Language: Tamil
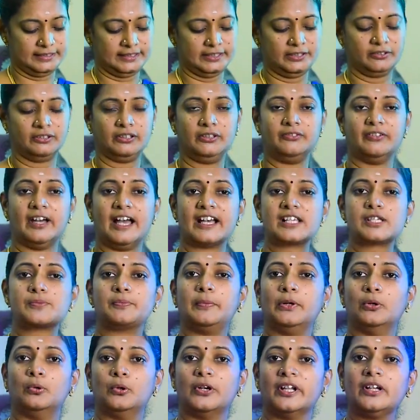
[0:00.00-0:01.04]
இது வந்து வேக்ஸ்
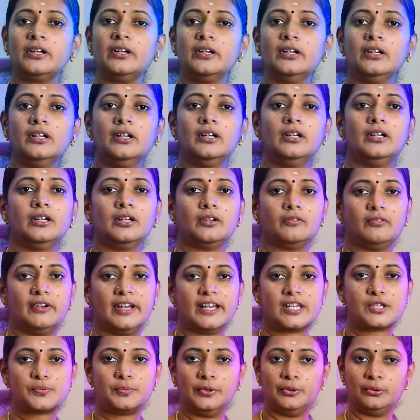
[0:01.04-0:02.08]
பவுடர்
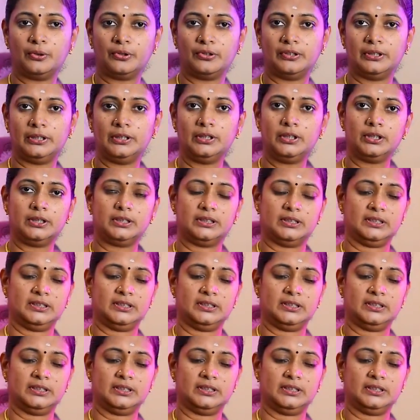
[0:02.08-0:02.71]
மேக்ஸ் பவுடர் வந்து